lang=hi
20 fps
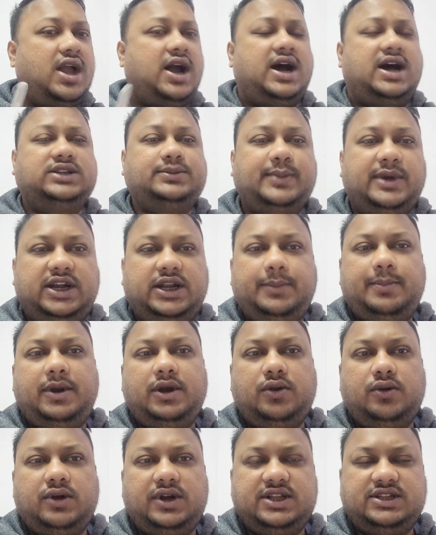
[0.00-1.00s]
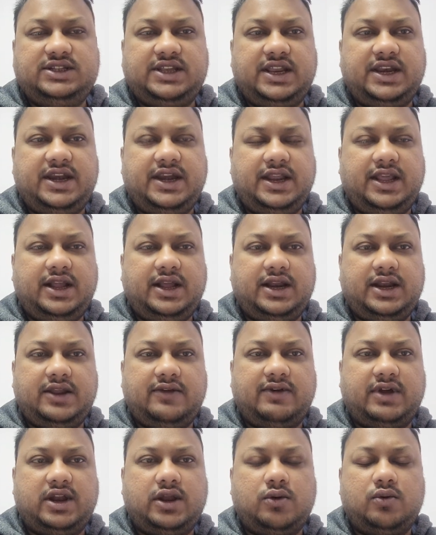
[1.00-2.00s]
आज मल्टीपल कुंडलीज की रीडिंग करने
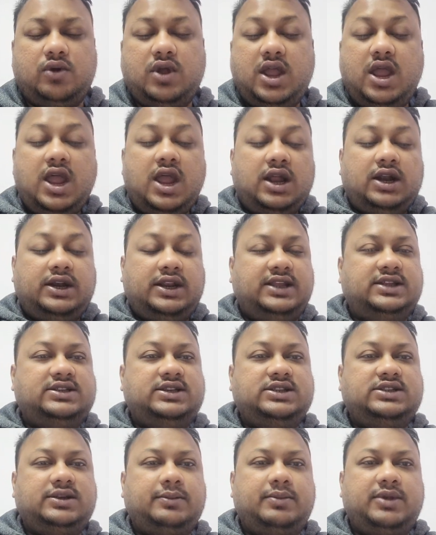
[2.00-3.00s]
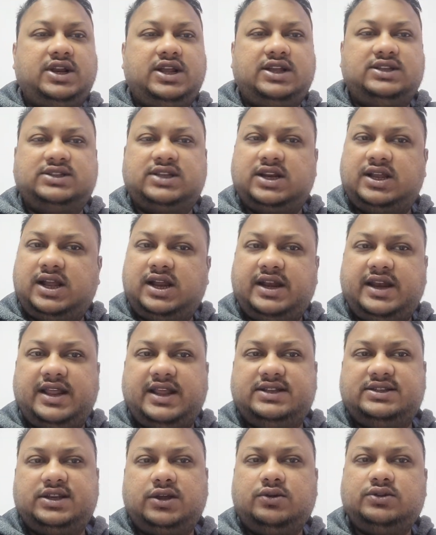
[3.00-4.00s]
वाला हूँ तीस दिसंबर का सर्कल
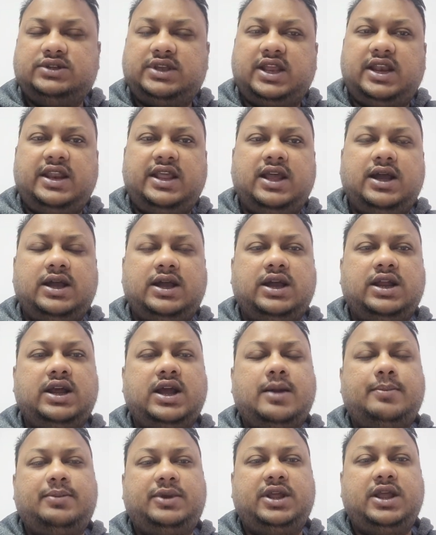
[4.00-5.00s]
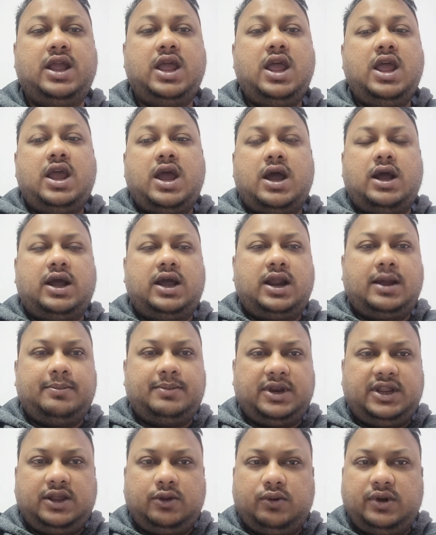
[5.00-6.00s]
नेक्स्ट है उसके लिए अगर आपने अगर
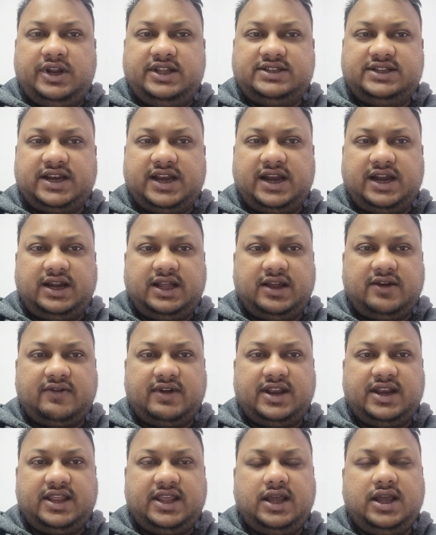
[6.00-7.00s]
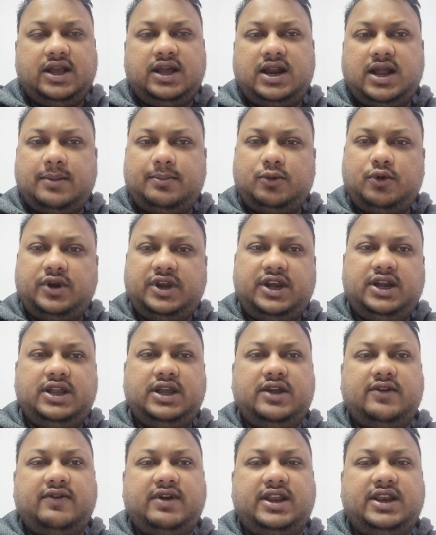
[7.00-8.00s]
आपने कुंडली सिलेक्ट करवानी है अगर आपको रीड
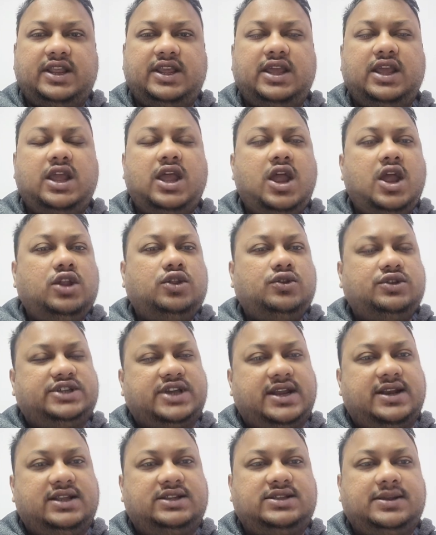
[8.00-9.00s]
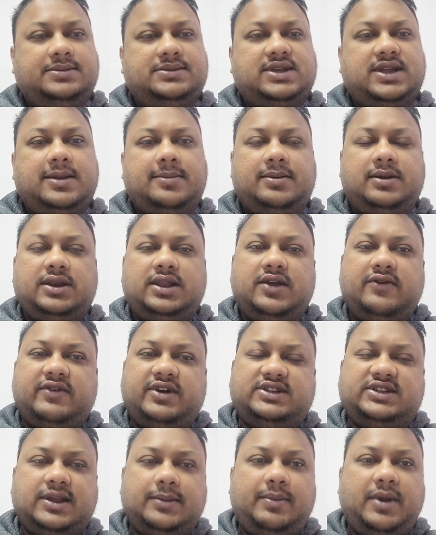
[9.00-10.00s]
करवानी है तो चैनल सब्सक्राइब करके
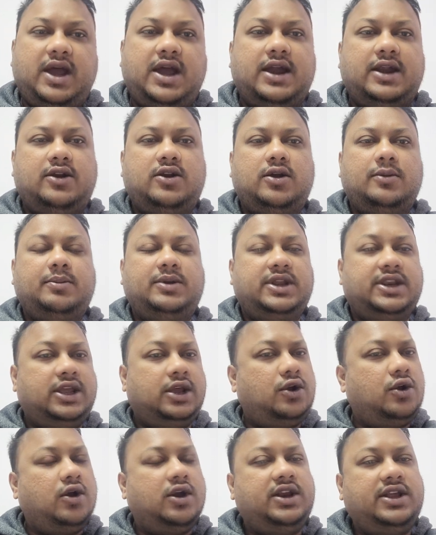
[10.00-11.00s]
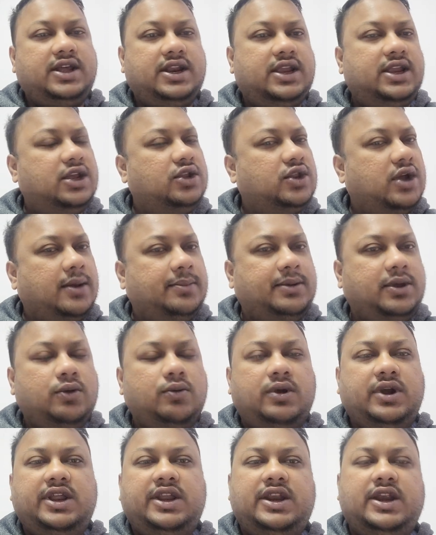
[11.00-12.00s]
व्हाट्सएप पर हाई ड्रॉप करिए कॉल करेंगे तो आपकी
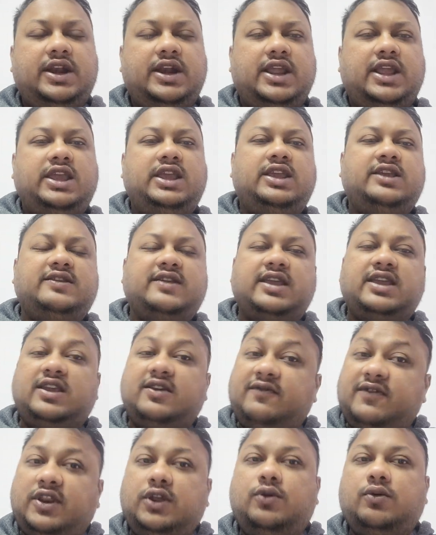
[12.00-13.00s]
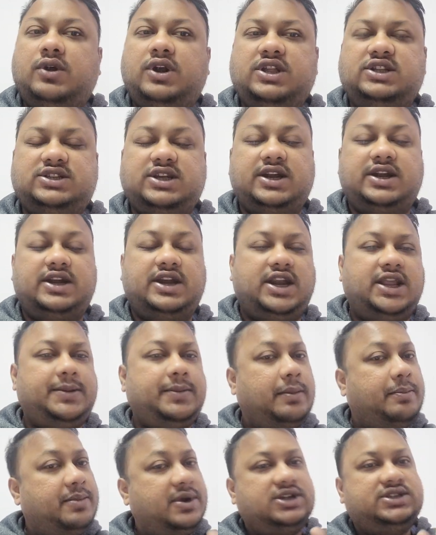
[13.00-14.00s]
कुंडली रीड नहीं की जाएगी फ्री कुंडली चार्ट रीडिंग
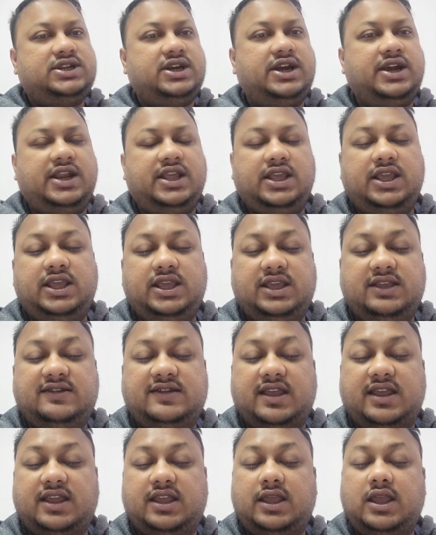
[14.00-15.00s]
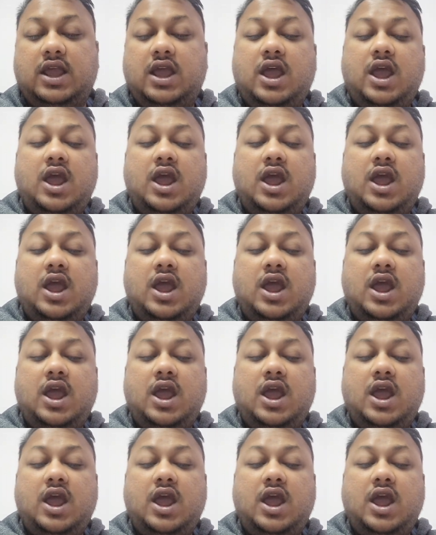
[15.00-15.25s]
में पर्सनल रीडिंग ही की जाएगी